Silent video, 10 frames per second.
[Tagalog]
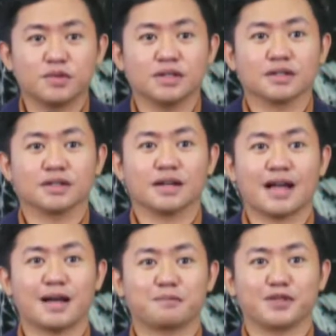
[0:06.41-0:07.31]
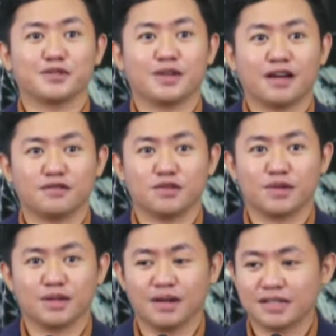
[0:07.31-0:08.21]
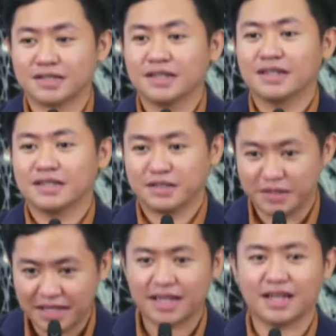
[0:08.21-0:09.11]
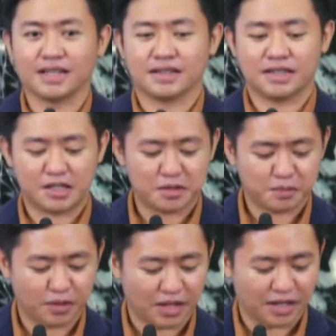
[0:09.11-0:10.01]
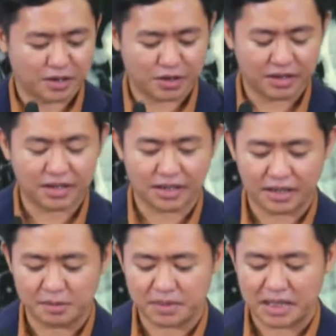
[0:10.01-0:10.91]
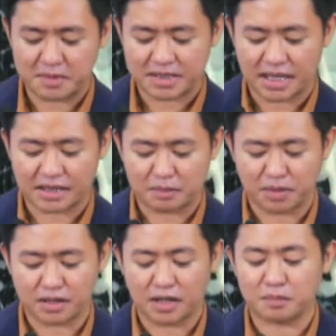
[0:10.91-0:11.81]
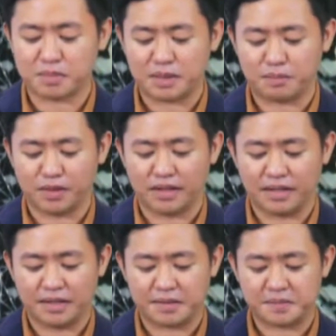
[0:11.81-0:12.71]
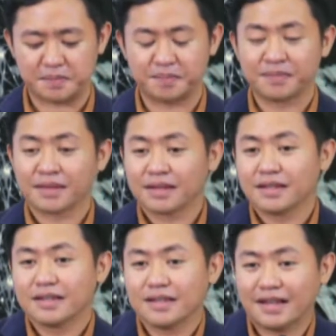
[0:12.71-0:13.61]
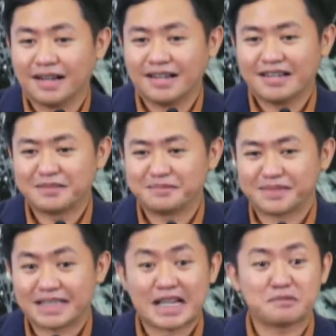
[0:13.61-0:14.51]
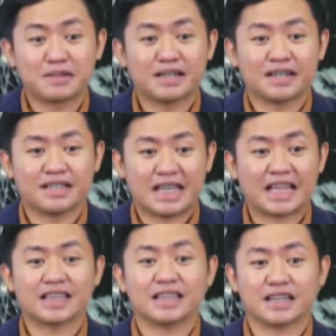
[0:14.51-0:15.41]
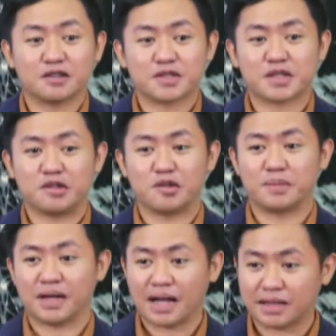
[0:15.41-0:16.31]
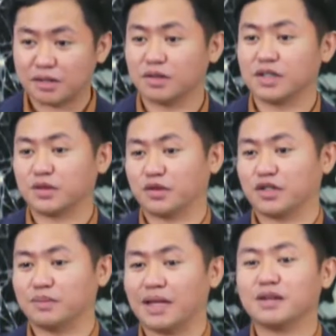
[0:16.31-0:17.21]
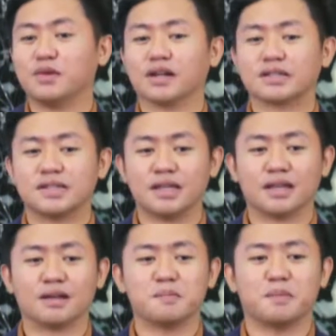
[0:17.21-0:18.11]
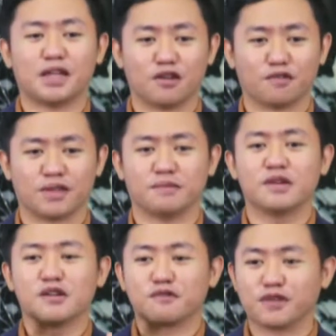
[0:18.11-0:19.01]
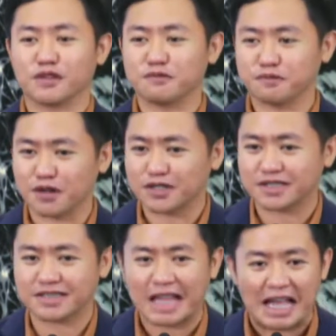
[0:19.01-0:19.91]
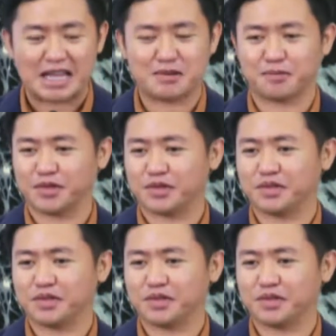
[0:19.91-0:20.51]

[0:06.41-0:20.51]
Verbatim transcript: We are happy to have you with us today. At ngayon po actually uh, marami sa ating mga young people ang um, kasama natin ngayon sa loob ng ating auditorium. And we are seeing many of them for the first time, no?